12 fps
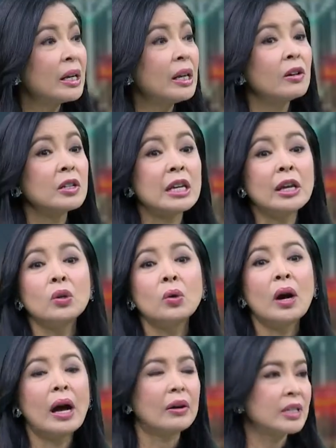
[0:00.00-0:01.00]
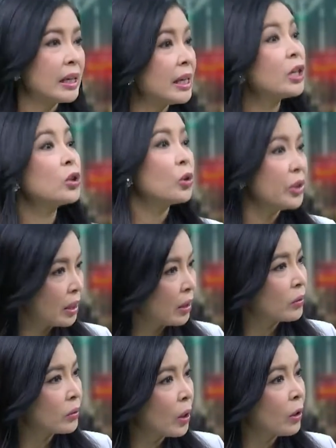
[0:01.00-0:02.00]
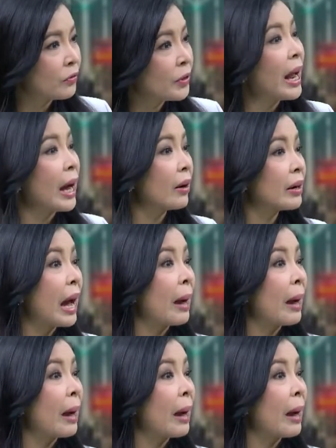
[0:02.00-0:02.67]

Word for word: ตอนนี้เราใช้โน้ตฮาวใช้เทคโนโลยีของฝรั่งเขา